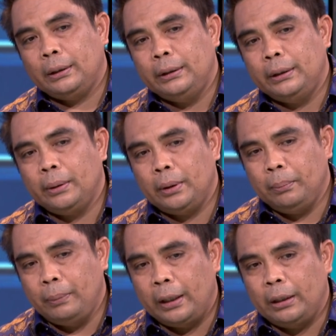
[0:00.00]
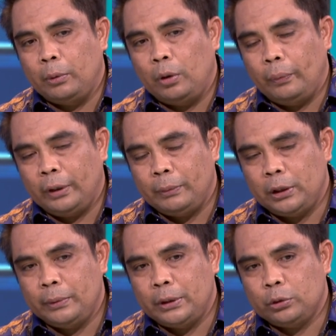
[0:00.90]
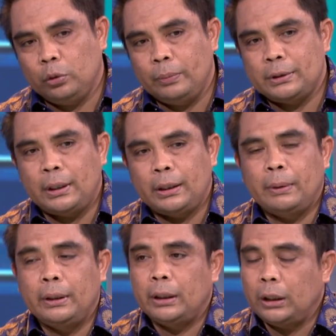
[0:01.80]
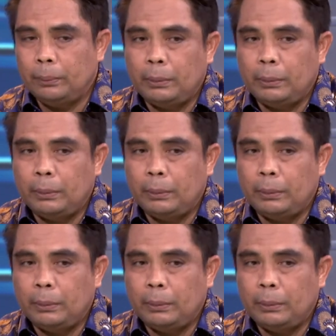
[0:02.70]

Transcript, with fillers: artinya uh, bank yang mau wealth management yang cukup besar dibandingkan dengan